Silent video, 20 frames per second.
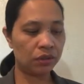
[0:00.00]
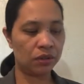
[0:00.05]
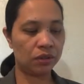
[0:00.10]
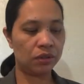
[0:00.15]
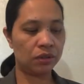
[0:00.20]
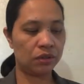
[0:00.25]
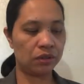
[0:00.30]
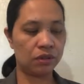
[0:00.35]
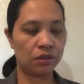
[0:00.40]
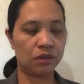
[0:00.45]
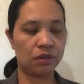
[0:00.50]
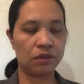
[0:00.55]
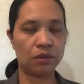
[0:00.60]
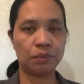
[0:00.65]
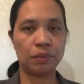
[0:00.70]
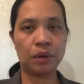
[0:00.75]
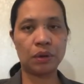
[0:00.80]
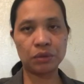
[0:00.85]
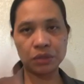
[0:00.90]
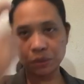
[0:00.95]
Uh,
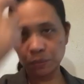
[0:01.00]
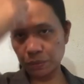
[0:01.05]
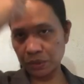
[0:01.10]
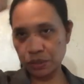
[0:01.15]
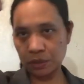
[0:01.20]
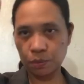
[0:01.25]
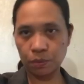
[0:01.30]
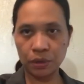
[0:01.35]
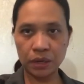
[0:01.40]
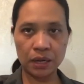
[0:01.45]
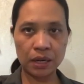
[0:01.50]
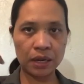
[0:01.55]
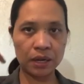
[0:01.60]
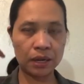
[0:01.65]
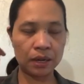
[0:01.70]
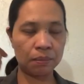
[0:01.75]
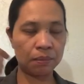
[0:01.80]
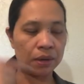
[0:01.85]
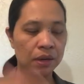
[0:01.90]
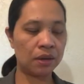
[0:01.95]
pero spray-spray lang
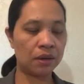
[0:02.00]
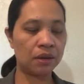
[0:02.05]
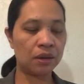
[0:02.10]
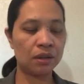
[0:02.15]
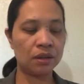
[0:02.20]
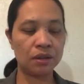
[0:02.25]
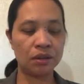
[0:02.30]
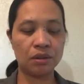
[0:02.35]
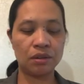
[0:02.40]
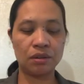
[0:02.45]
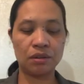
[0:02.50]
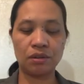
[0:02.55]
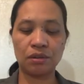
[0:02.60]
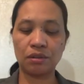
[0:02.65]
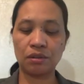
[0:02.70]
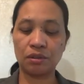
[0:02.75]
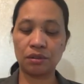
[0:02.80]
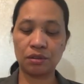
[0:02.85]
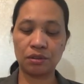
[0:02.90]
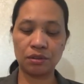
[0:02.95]
naman.
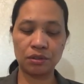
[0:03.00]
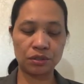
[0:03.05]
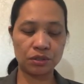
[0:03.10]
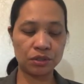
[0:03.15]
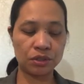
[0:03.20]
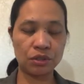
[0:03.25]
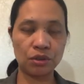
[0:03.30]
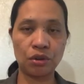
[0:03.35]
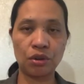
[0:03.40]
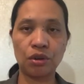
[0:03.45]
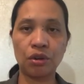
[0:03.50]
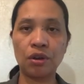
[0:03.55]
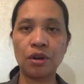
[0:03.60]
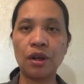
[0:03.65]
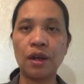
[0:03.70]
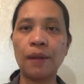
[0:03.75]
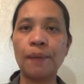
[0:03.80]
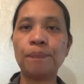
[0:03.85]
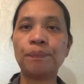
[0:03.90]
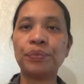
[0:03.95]
Uh, so,
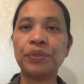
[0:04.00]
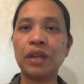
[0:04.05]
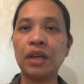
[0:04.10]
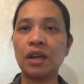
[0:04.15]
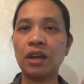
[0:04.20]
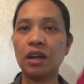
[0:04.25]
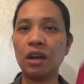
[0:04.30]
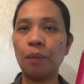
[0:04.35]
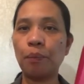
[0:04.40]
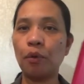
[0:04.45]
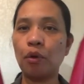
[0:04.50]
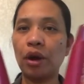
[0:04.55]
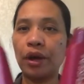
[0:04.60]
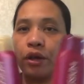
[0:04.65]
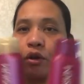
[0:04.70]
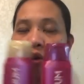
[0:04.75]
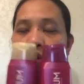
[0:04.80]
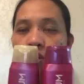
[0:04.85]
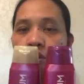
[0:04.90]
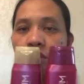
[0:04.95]
hindi na po
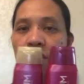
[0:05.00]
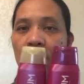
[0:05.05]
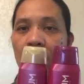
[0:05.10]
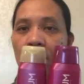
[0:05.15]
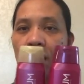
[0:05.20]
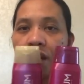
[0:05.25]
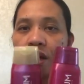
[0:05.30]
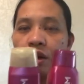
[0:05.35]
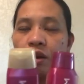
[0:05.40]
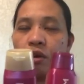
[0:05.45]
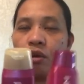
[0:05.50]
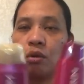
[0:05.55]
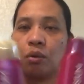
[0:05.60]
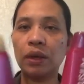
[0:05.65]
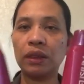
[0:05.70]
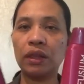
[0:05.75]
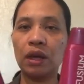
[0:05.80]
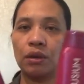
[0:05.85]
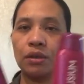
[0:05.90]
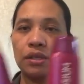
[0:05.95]
kayo logi. Kung
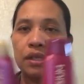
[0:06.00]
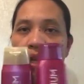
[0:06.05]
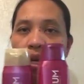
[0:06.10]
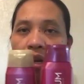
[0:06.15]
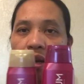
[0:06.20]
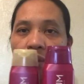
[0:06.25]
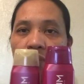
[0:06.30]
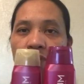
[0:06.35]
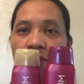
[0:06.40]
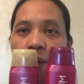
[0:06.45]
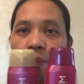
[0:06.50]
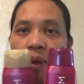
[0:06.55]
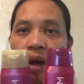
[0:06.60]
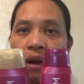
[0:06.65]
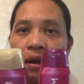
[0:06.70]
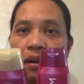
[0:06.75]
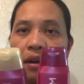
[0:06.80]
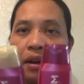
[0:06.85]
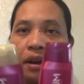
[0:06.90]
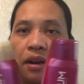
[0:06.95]

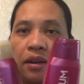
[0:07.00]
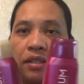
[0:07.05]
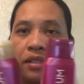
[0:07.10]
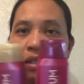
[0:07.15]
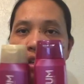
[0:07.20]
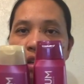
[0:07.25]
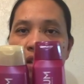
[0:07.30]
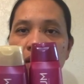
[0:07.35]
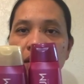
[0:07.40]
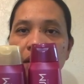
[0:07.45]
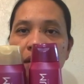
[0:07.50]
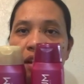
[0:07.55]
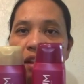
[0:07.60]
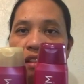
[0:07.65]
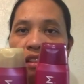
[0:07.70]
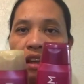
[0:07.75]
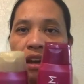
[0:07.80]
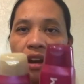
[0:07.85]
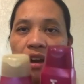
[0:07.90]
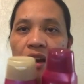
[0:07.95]
1,500 ang set,
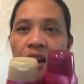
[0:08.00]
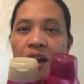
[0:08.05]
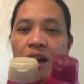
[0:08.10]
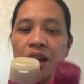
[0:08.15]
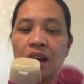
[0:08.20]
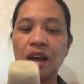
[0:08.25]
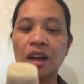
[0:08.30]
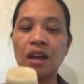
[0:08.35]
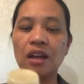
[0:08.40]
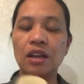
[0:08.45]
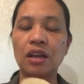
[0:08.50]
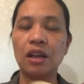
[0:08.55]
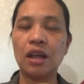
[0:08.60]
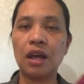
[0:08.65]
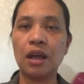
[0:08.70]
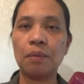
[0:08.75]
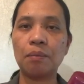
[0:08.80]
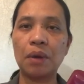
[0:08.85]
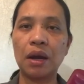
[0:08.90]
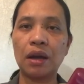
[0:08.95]
then
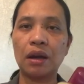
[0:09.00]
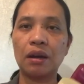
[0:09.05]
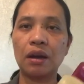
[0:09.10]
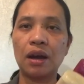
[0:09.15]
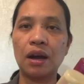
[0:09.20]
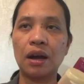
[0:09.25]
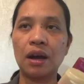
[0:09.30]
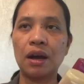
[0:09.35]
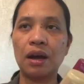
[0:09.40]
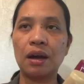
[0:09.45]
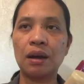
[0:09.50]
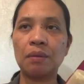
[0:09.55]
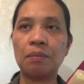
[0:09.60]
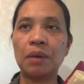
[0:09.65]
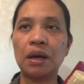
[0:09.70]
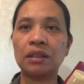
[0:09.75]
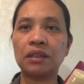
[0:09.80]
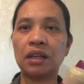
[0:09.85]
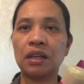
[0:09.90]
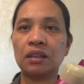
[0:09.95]
Then mag uh,
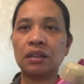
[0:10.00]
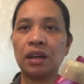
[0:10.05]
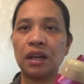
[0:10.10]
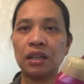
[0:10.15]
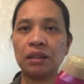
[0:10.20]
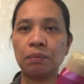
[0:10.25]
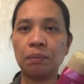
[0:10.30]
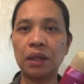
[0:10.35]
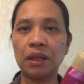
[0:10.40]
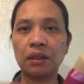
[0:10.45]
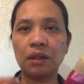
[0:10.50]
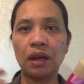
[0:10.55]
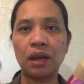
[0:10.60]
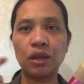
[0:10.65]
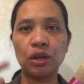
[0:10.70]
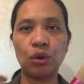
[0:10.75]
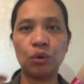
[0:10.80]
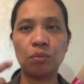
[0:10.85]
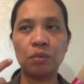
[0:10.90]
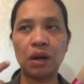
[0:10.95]
mag-treatment
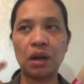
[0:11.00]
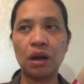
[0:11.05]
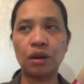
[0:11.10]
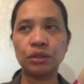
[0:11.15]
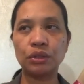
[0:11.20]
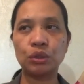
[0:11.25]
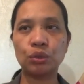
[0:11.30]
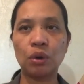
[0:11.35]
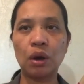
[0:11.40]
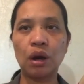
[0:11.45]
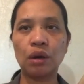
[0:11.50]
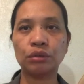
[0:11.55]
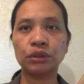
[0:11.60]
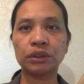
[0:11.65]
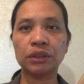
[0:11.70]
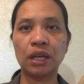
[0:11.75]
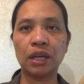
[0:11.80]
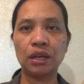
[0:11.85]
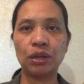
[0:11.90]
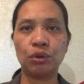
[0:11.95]
kayo, mag house to house
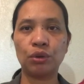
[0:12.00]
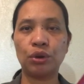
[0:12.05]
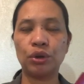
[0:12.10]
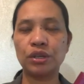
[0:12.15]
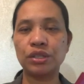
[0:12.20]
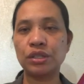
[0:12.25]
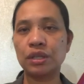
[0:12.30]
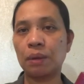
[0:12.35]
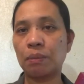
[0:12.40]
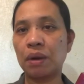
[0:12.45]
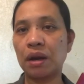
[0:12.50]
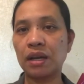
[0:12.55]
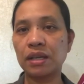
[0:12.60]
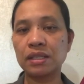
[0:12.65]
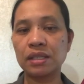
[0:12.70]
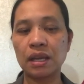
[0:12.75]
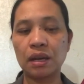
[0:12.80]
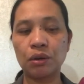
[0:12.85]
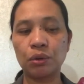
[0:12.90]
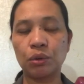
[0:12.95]
kayo or sa mga
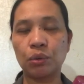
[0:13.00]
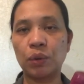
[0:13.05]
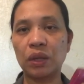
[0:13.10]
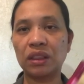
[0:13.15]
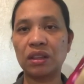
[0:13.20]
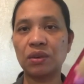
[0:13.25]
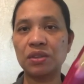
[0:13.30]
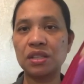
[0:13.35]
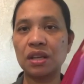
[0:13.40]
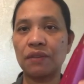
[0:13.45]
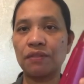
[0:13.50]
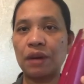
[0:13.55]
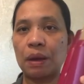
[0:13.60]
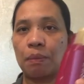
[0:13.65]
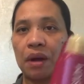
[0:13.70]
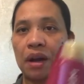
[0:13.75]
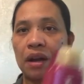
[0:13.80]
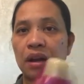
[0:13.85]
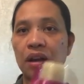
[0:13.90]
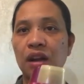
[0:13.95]
salon 1,500
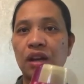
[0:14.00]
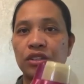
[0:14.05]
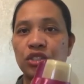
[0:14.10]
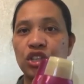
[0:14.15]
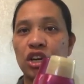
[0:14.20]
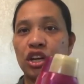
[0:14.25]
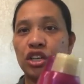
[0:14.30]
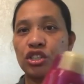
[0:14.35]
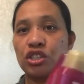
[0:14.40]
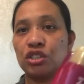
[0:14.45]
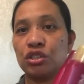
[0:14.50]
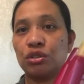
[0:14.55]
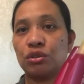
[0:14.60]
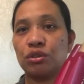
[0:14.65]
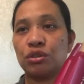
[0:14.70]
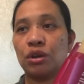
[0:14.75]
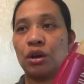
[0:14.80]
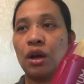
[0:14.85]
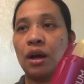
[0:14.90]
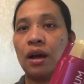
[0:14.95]
ang charge
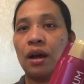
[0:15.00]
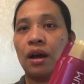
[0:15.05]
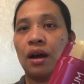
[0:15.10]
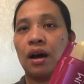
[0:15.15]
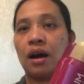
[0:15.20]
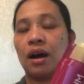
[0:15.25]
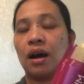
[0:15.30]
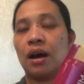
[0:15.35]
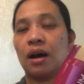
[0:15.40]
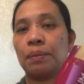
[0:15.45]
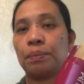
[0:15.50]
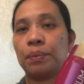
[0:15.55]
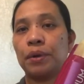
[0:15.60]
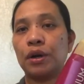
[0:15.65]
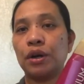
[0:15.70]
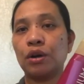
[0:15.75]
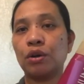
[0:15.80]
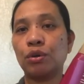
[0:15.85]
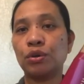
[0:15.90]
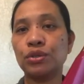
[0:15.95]
niyo uh, ah,
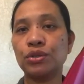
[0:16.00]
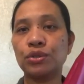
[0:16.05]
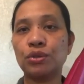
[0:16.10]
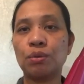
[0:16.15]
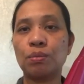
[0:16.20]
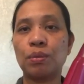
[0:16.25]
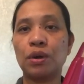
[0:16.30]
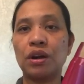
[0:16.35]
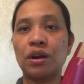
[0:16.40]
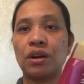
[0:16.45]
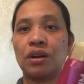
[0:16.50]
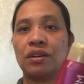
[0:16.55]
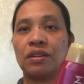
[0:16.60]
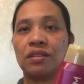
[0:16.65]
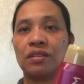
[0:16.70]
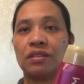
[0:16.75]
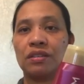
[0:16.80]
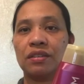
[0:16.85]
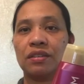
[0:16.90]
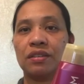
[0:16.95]
per customer.
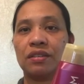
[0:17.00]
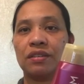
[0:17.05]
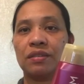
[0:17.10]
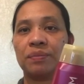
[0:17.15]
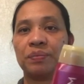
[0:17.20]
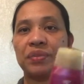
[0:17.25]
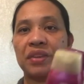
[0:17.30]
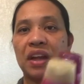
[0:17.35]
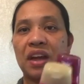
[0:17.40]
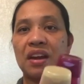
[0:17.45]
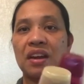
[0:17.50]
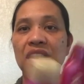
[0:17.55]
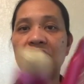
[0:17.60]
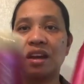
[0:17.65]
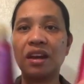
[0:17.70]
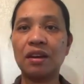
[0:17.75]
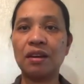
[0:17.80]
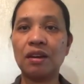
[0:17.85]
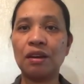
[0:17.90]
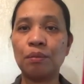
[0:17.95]
And
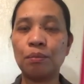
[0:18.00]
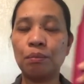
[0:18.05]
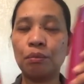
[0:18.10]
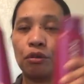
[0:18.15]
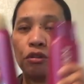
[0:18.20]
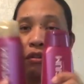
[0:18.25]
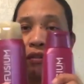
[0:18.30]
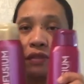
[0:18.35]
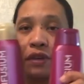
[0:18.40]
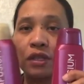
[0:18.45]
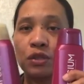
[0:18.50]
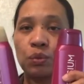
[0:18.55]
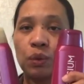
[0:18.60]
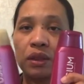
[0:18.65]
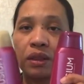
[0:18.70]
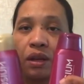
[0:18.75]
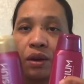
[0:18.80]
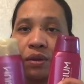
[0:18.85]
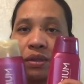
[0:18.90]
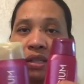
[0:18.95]
then both of this
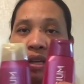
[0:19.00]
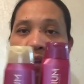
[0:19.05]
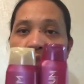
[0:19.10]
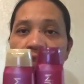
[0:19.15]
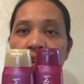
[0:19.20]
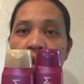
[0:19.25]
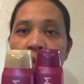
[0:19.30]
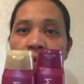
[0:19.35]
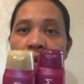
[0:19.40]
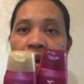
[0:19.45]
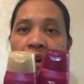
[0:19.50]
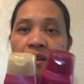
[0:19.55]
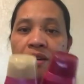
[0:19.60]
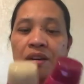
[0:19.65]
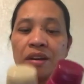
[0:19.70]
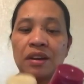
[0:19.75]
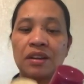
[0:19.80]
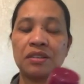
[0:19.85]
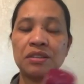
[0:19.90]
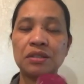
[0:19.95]
1,500.
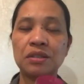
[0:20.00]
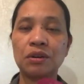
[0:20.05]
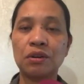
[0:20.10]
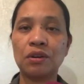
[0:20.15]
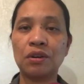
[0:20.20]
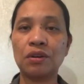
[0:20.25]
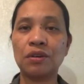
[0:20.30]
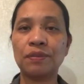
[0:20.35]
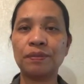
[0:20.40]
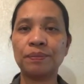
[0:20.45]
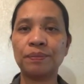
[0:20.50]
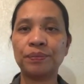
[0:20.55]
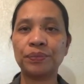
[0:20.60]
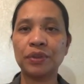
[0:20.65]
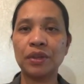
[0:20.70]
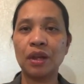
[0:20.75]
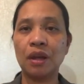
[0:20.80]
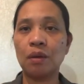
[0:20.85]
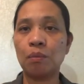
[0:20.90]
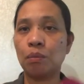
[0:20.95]
So
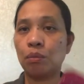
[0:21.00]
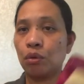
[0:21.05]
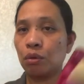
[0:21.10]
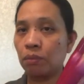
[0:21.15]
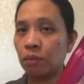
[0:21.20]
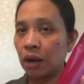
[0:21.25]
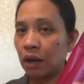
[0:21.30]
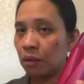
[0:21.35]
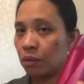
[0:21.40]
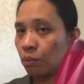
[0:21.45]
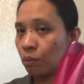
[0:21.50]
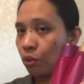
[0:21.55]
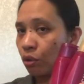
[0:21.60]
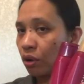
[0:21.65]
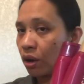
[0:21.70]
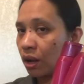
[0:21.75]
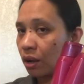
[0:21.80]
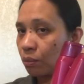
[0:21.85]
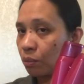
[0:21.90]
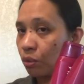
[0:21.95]
bunggang
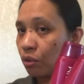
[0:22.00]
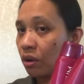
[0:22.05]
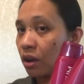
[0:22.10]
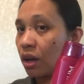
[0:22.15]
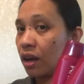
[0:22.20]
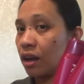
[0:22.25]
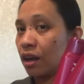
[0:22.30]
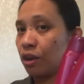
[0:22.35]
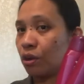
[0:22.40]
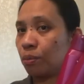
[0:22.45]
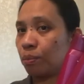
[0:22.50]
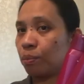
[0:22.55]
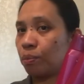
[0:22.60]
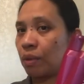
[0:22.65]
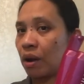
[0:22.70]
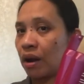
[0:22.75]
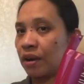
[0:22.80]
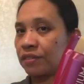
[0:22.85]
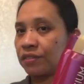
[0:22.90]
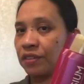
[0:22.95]
bunggang bunga na yung
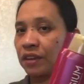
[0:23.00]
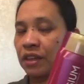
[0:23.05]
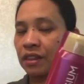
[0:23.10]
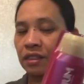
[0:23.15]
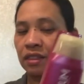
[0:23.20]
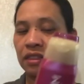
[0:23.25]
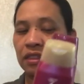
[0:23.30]
profit.